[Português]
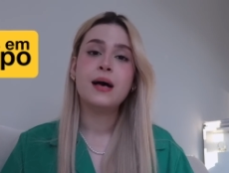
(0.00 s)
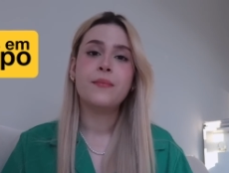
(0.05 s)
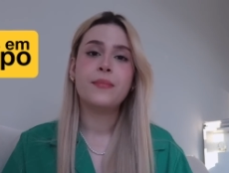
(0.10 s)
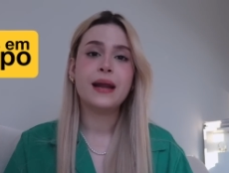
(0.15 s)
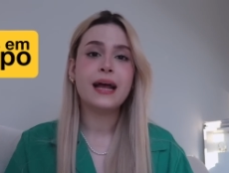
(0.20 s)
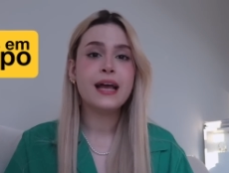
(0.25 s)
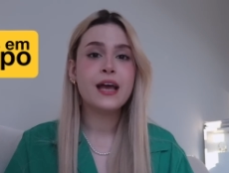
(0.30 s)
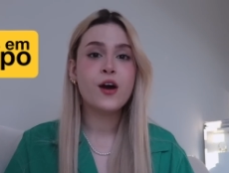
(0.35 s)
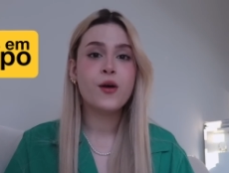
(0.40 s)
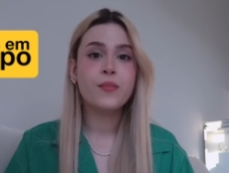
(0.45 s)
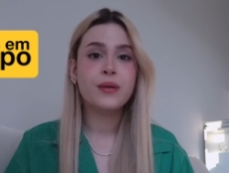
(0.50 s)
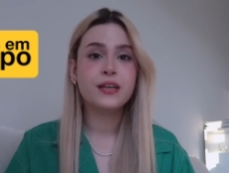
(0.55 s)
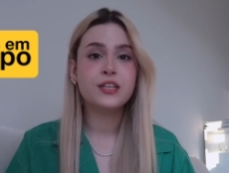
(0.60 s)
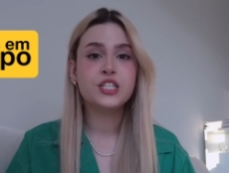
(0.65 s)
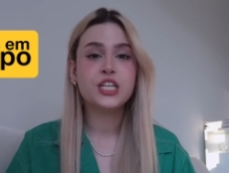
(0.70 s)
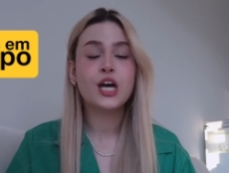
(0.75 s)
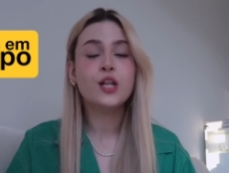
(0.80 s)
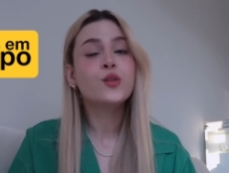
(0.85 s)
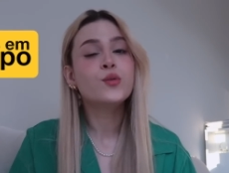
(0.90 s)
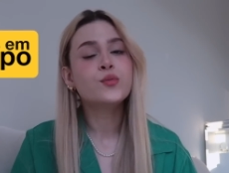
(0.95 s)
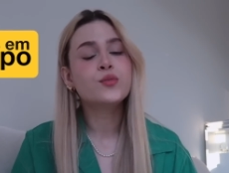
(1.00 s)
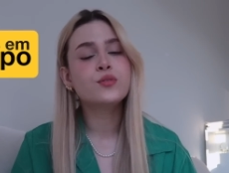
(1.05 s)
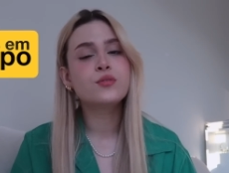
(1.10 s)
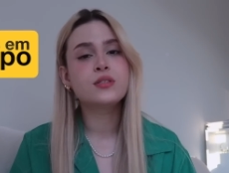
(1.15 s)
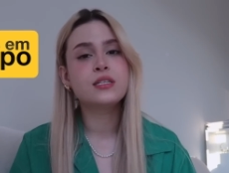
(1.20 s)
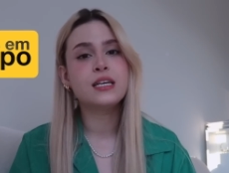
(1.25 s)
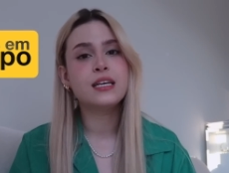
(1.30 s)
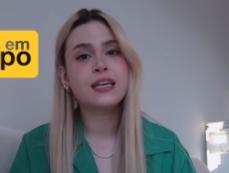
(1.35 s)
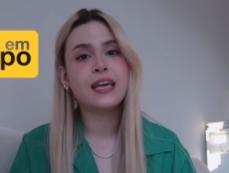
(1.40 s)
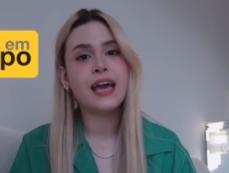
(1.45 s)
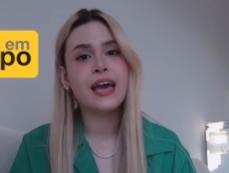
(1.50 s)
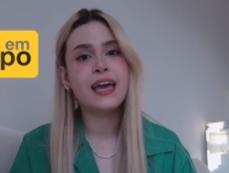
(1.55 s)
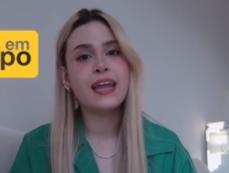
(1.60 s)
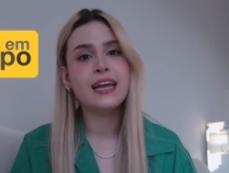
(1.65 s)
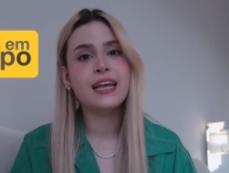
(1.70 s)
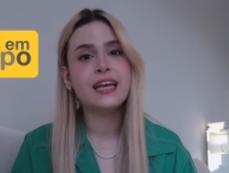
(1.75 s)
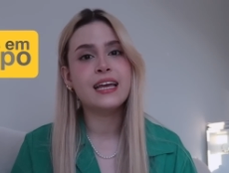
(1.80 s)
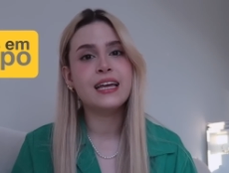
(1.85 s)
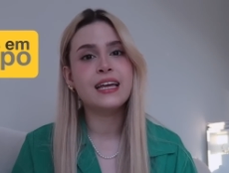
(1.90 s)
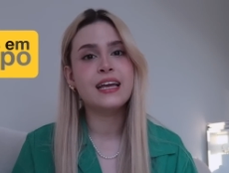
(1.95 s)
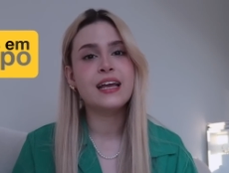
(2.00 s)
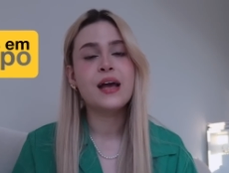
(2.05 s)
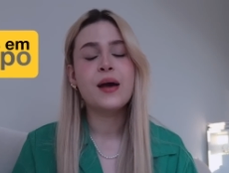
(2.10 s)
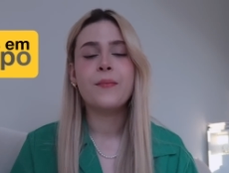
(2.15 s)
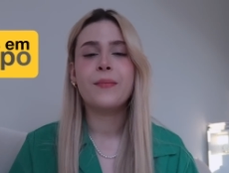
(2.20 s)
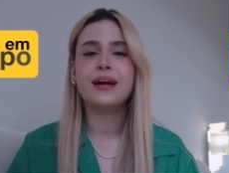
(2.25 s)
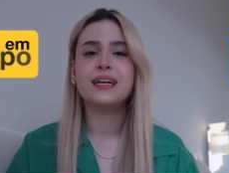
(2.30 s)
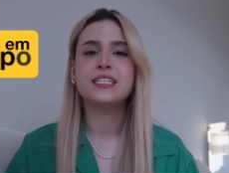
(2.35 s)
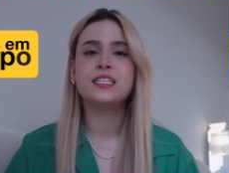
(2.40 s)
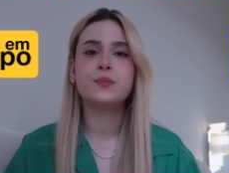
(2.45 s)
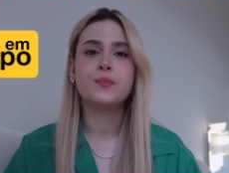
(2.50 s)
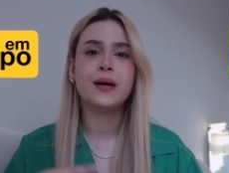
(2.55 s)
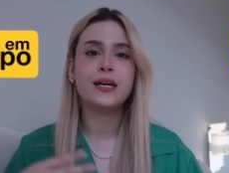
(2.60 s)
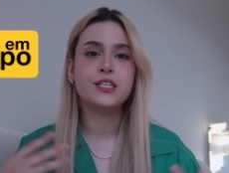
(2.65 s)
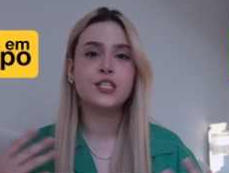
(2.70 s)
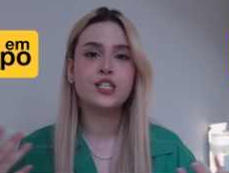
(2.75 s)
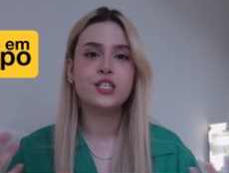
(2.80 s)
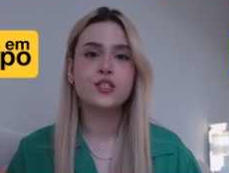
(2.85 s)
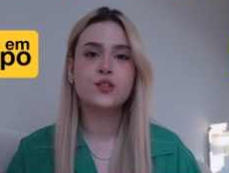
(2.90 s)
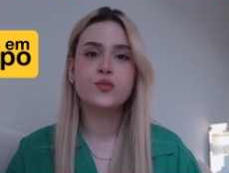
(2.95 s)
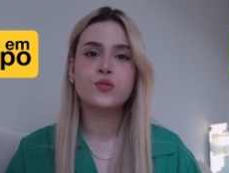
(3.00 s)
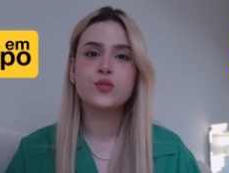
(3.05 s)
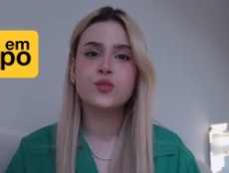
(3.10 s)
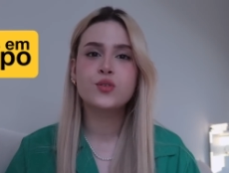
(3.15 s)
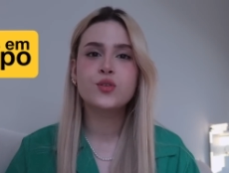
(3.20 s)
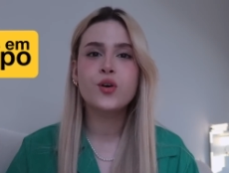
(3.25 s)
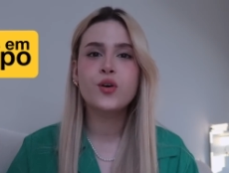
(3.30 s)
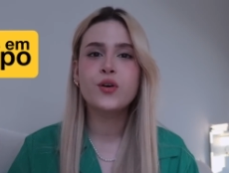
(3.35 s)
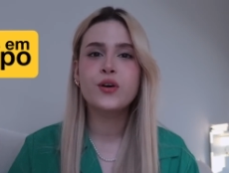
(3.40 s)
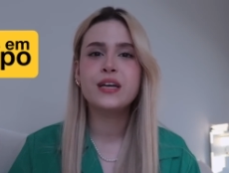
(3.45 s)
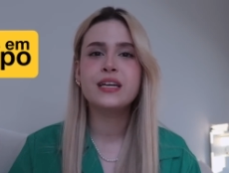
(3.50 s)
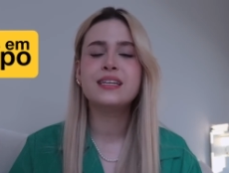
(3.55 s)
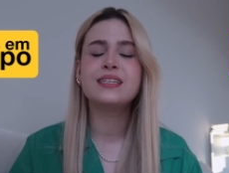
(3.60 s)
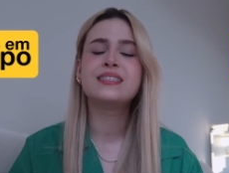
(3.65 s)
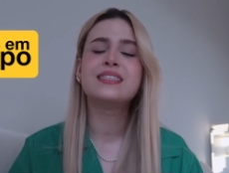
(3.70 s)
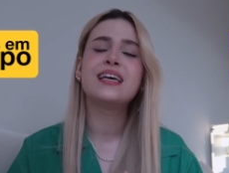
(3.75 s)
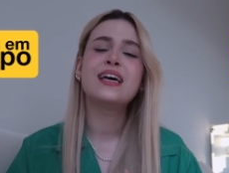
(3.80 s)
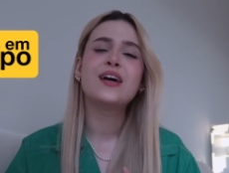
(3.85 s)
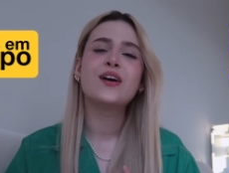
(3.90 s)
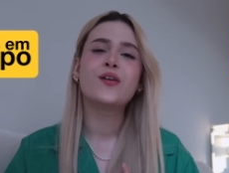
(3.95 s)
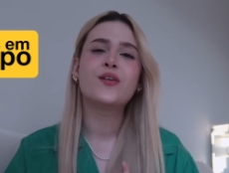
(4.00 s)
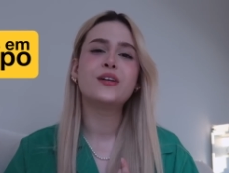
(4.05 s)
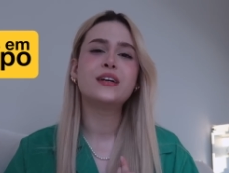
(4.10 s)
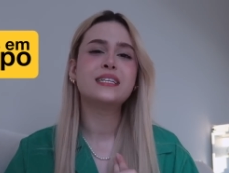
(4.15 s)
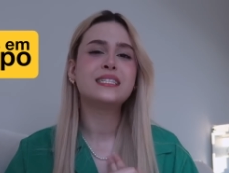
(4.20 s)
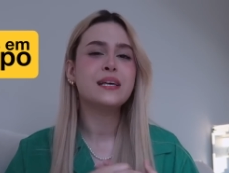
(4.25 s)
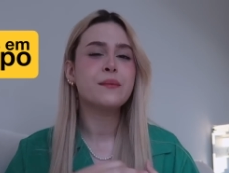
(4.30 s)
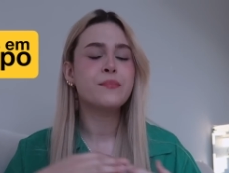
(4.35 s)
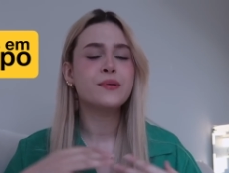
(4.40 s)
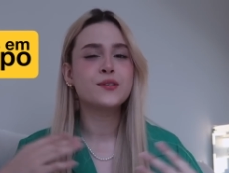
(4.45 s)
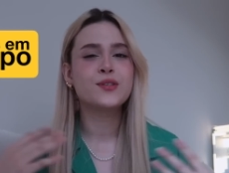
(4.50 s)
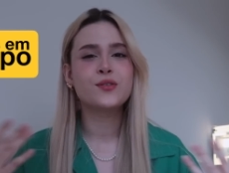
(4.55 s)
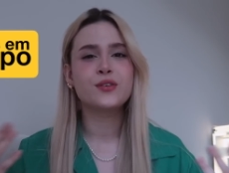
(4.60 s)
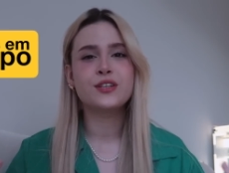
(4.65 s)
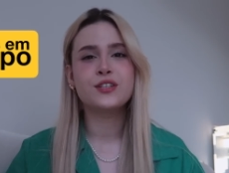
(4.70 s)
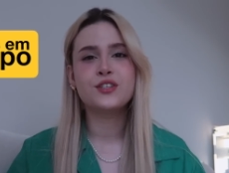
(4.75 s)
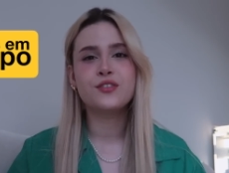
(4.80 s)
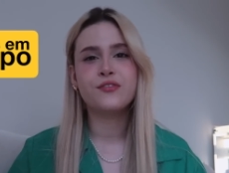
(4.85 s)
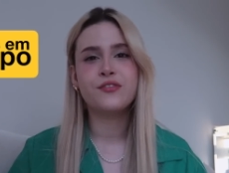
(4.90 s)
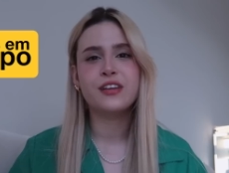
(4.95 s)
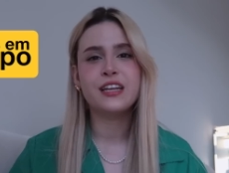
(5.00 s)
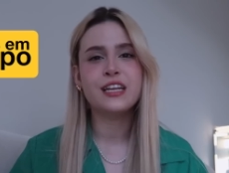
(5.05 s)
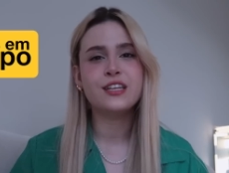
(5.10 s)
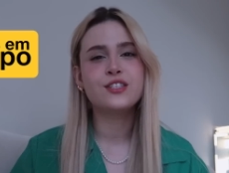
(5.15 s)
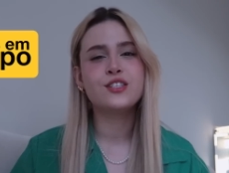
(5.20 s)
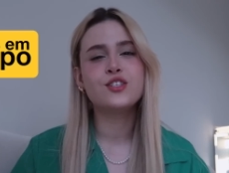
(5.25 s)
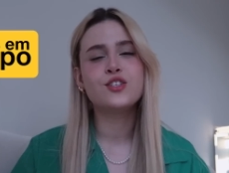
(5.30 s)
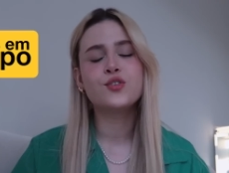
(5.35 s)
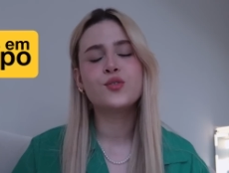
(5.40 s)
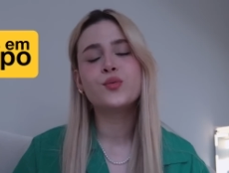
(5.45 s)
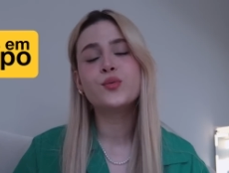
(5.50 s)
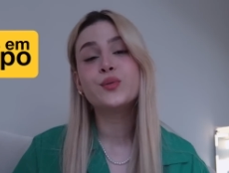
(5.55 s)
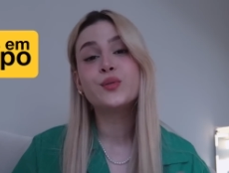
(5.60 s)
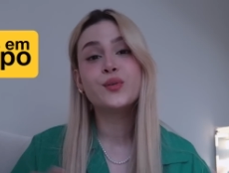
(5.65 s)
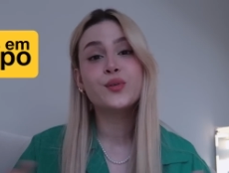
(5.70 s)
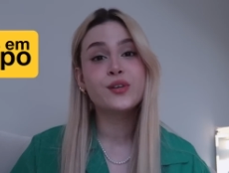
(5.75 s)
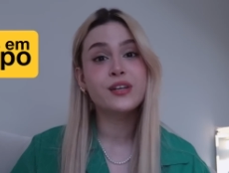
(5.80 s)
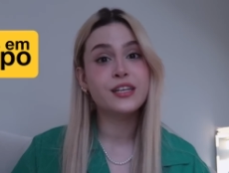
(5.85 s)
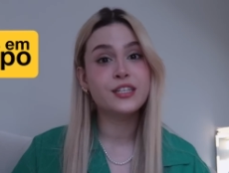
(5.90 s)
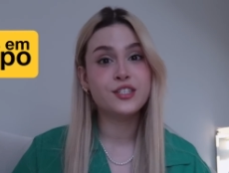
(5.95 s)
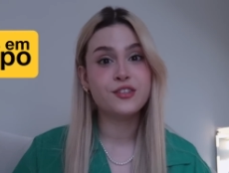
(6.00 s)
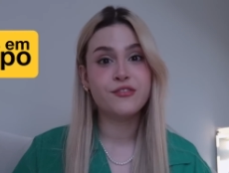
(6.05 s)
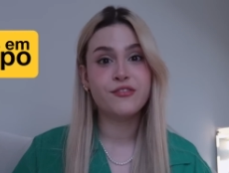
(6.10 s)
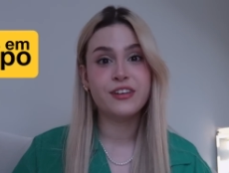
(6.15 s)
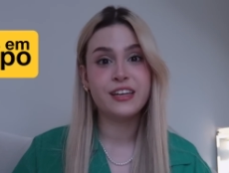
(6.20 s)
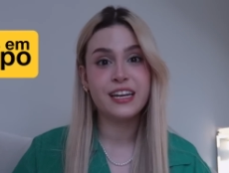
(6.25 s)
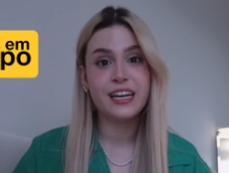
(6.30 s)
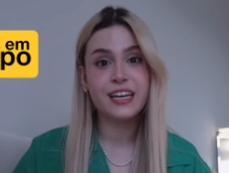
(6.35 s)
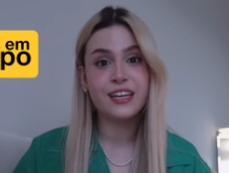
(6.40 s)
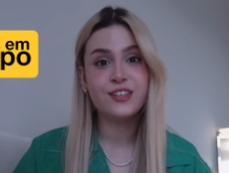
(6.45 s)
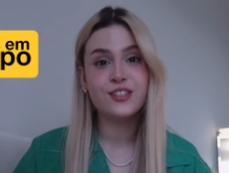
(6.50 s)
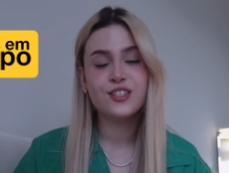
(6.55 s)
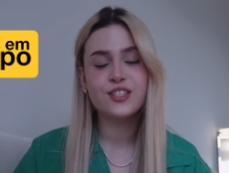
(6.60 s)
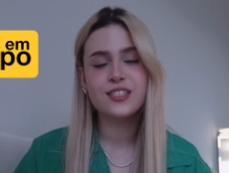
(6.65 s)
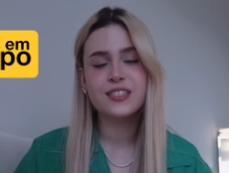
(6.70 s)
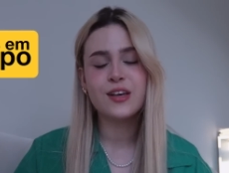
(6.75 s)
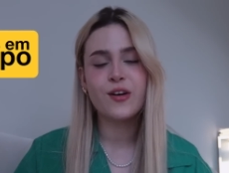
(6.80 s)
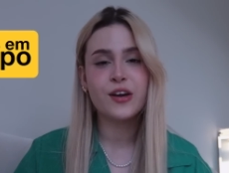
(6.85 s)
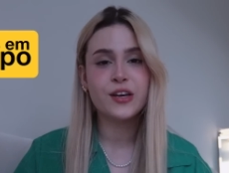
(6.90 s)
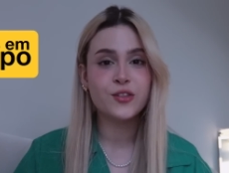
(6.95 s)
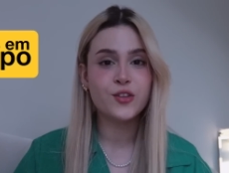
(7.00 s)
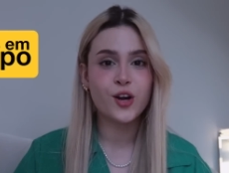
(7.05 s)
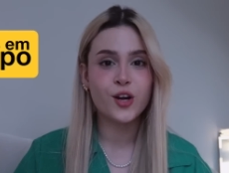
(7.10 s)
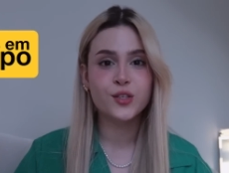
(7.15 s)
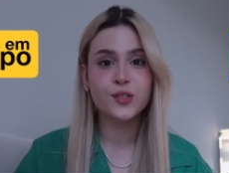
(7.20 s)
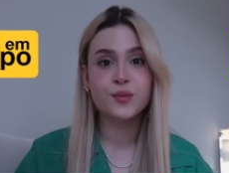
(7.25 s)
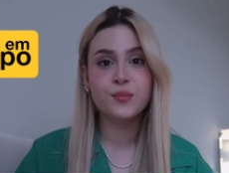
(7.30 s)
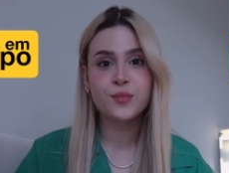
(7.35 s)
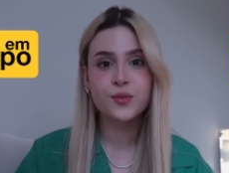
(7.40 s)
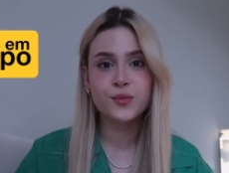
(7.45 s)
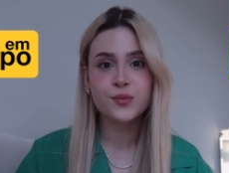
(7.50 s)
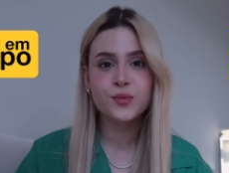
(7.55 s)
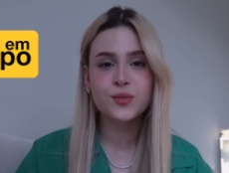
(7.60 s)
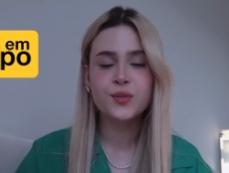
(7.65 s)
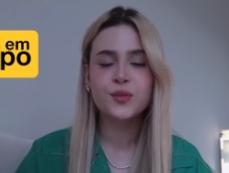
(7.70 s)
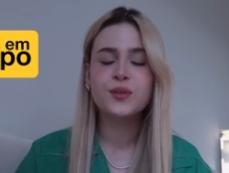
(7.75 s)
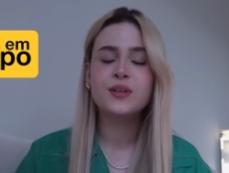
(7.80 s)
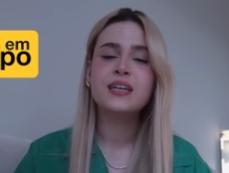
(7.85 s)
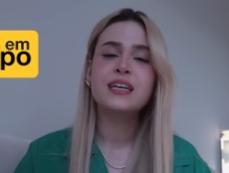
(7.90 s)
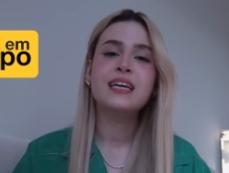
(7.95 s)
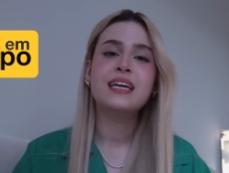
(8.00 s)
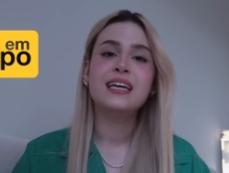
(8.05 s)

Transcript: para realmente alunos que querem participar de discussões, conhecer pessoas diferentes de culturas diferentes ao redor do mundo.